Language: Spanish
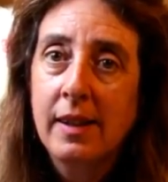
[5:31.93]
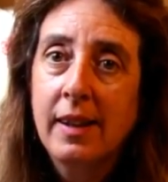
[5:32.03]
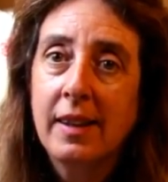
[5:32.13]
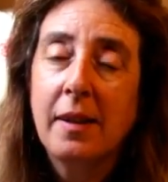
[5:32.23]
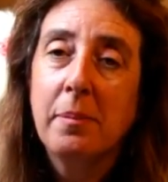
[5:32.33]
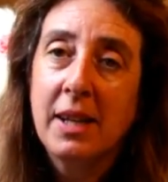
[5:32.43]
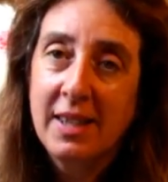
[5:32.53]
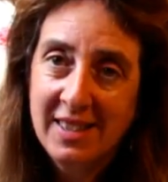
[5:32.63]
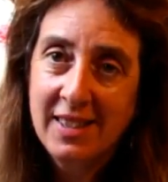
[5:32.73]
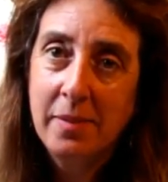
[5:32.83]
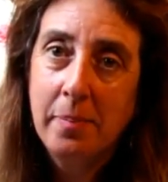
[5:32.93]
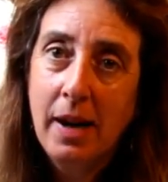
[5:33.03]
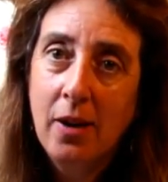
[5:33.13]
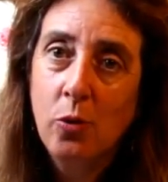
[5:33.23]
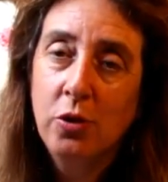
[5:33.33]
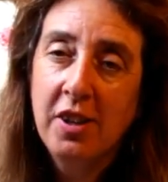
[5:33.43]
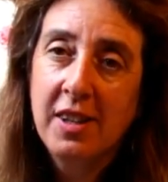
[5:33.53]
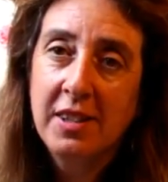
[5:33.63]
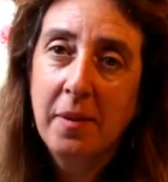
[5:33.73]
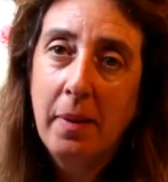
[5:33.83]
que también es de pago,
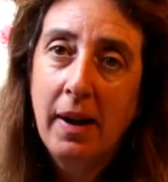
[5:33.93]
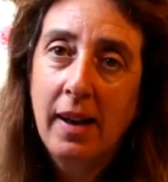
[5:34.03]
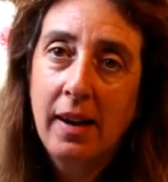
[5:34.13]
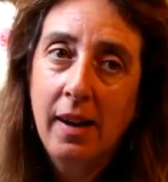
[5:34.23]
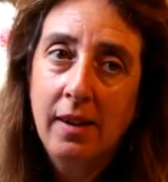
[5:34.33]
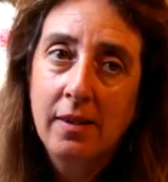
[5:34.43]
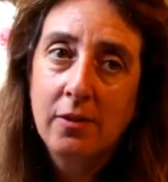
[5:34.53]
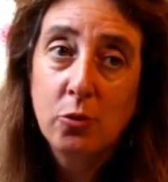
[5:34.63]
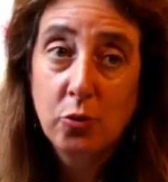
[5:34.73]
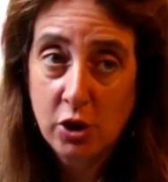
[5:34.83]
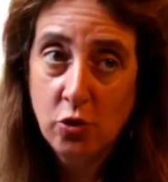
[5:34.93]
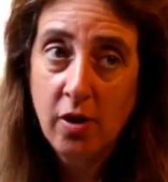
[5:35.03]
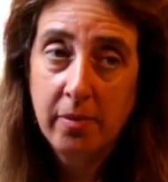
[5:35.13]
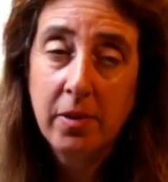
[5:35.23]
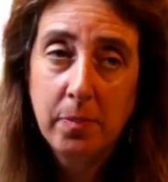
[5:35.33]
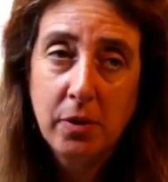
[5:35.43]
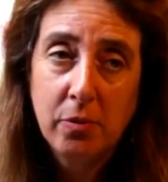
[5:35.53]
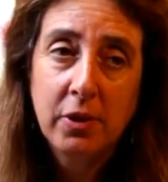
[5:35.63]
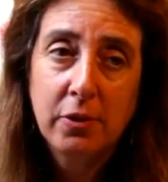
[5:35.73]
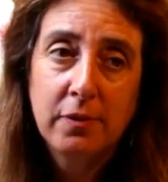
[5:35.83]
tenéis que pagarla una sola vez, pero
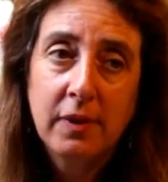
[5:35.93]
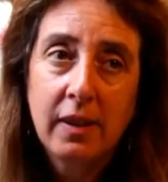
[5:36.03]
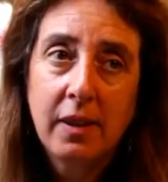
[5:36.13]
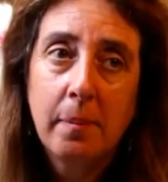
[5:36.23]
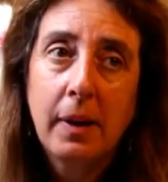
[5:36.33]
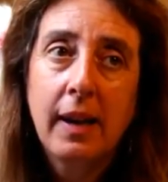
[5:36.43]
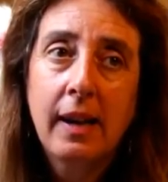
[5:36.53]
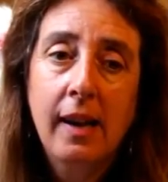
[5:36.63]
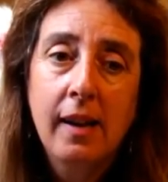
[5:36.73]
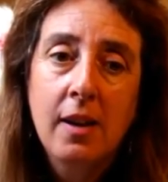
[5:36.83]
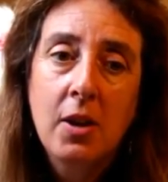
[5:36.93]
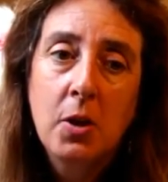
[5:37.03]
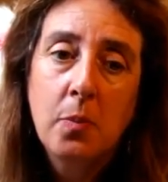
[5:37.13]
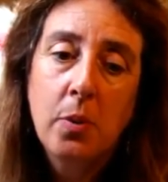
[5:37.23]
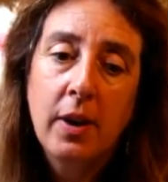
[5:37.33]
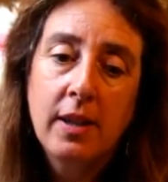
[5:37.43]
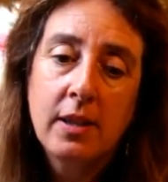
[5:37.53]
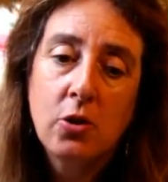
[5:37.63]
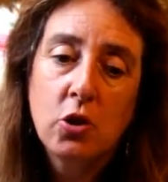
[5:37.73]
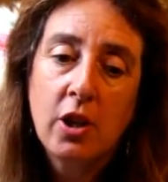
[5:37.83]
bueno, hay que pagarla.
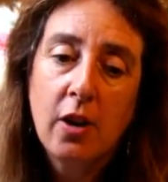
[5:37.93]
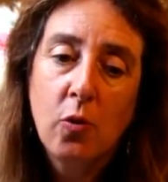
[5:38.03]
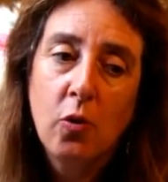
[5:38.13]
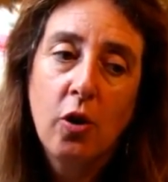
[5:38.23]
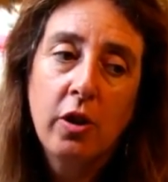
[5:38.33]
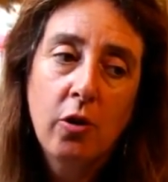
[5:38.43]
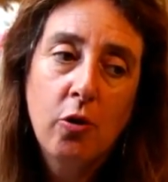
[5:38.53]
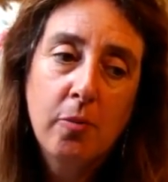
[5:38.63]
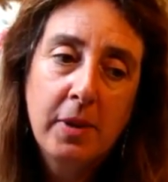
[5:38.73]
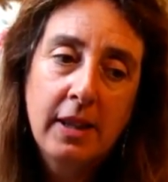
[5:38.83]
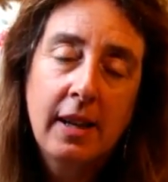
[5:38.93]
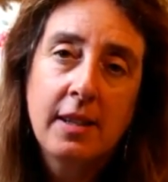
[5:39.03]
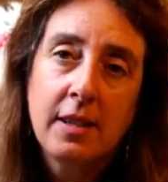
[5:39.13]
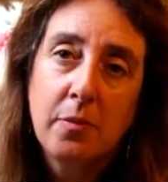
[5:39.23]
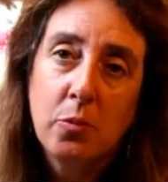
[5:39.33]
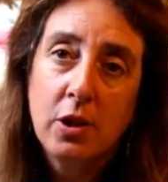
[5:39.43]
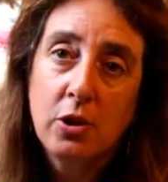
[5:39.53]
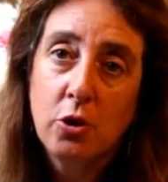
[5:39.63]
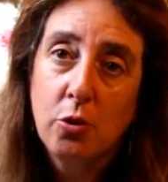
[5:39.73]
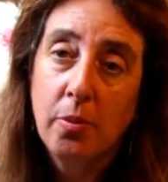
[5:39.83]
Pues os dan un código, lo metéis en
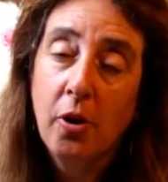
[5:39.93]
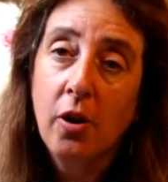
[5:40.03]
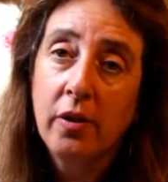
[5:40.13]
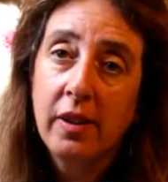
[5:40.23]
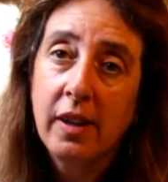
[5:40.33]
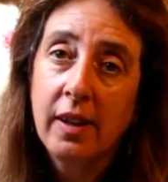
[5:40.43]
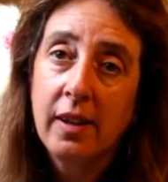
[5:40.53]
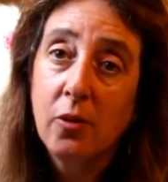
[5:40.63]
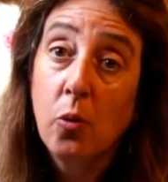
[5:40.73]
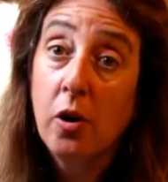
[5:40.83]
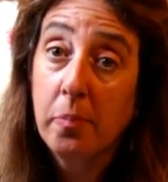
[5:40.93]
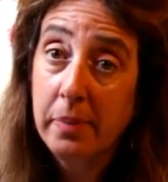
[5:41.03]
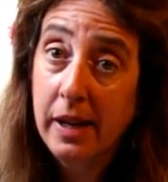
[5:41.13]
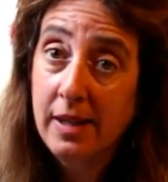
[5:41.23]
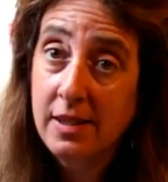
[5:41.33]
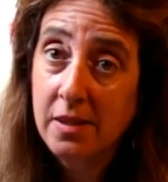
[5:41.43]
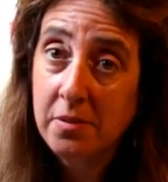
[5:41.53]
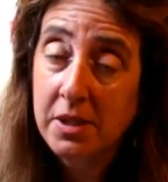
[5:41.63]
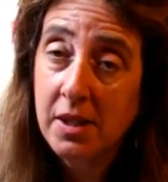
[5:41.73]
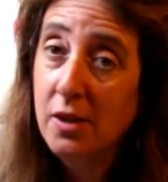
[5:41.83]
vuestro blog de WordPress,
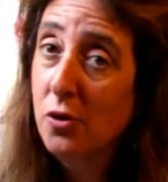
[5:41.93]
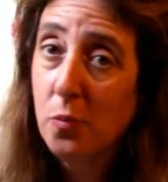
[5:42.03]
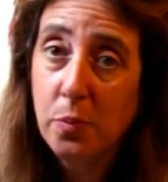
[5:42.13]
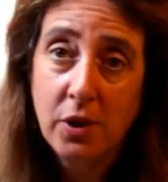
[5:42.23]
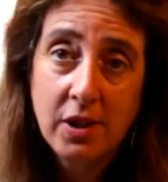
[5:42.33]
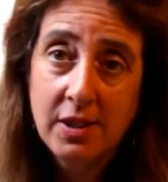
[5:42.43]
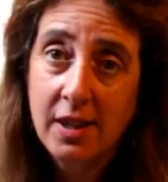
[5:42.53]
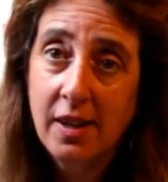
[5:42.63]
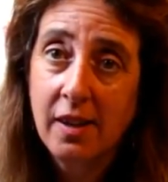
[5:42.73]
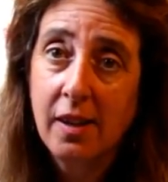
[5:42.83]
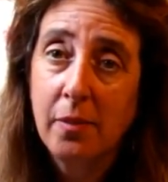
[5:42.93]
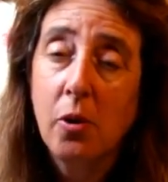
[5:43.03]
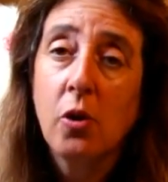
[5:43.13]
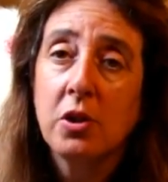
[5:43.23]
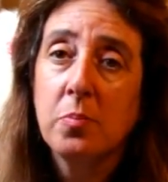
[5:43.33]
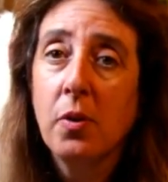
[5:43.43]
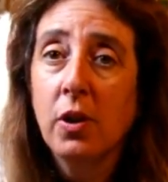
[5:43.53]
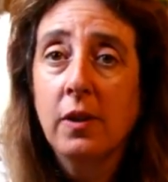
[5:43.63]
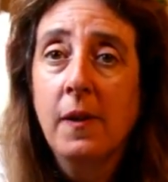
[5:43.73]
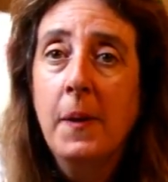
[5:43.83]
debe ser, no puede ser de Blogspot.